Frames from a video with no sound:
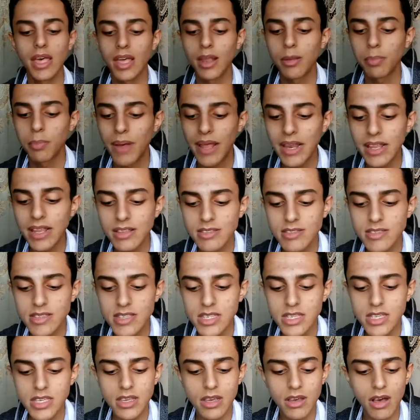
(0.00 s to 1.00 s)
الباليت
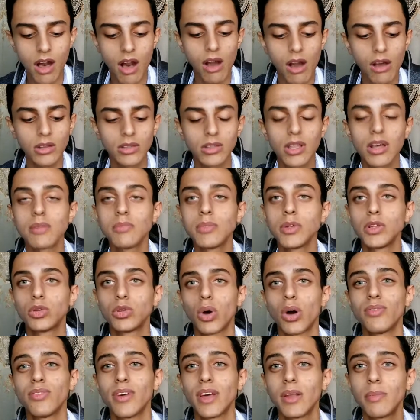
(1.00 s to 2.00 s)
دي اكتر من
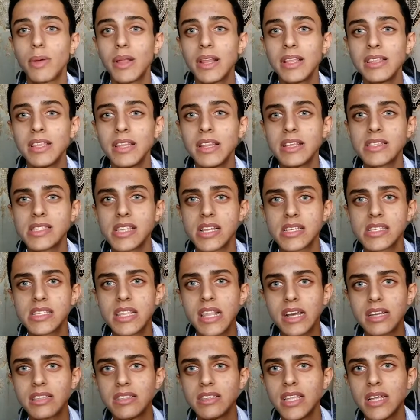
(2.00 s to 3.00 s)
تحفه الباليت دي لسه
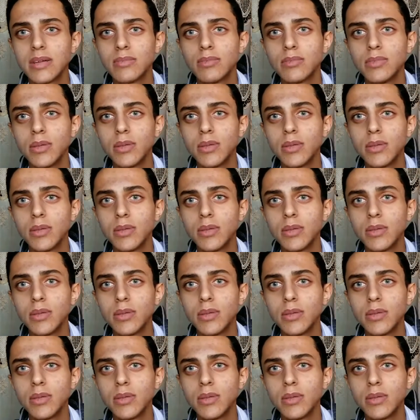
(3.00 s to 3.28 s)
نازله جديده من